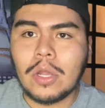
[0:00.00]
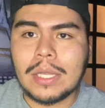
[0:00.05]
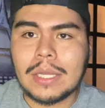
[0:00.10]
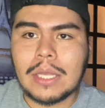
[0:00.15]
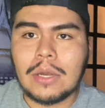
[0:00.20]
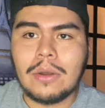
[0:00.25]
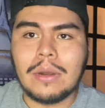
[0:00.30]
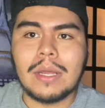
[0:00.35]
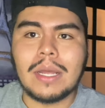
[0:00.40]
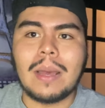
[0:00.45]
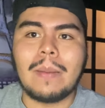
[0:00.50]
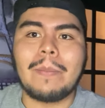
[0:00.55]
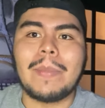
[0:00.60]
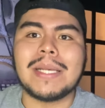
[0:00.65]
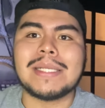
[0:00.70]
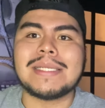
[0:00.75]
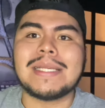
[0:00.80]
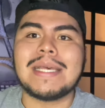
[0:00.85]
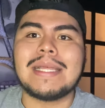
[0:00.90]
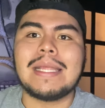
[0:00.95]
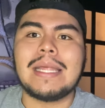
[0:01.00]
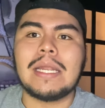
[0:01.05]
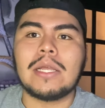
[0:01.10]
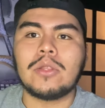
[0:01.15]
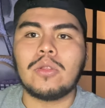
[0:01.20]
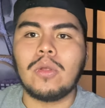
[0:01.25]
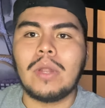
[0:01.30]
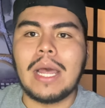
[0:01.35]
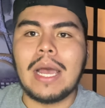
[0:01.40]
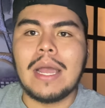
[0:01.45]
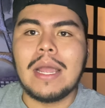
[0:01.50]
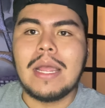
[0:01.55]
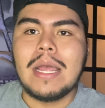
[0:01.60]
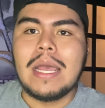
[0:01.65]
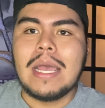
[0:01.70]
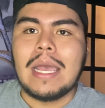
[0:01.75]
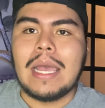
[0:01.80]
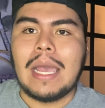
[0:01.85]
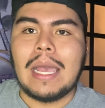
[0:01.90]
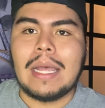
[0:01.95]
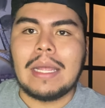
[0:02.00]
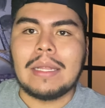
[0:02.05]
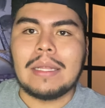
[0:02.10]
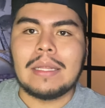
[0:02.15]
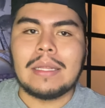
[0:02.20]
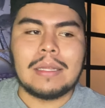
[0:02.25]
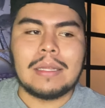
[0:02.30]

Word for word: que tienen una capacidad de lectura eh,